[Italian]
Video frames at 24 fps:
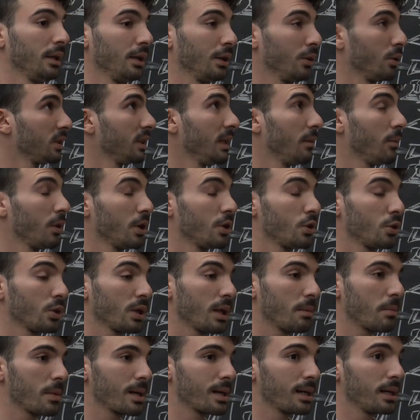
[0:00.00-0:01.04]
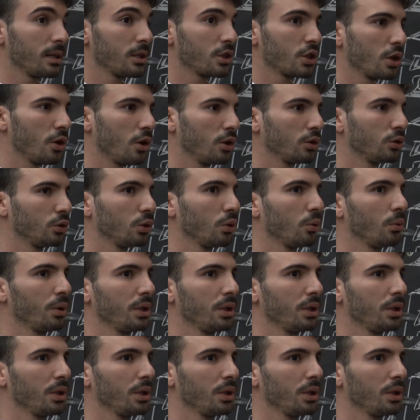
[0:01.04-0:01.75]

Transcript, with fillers: Ricordiamo che giochiamo a calcio a 8,